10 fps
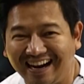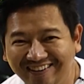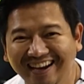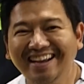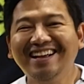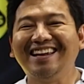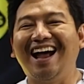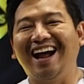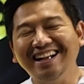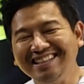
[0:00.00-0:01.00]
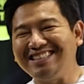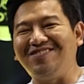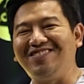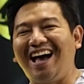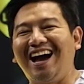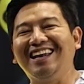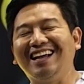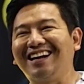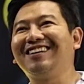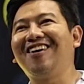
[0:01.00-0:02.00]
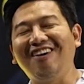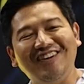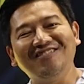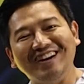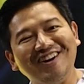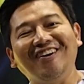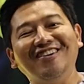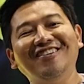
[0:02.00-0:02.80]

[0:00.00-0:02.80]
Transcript: ตังค์ด้วยนะ10 ล้านเนี่ยก็ไม่น้อย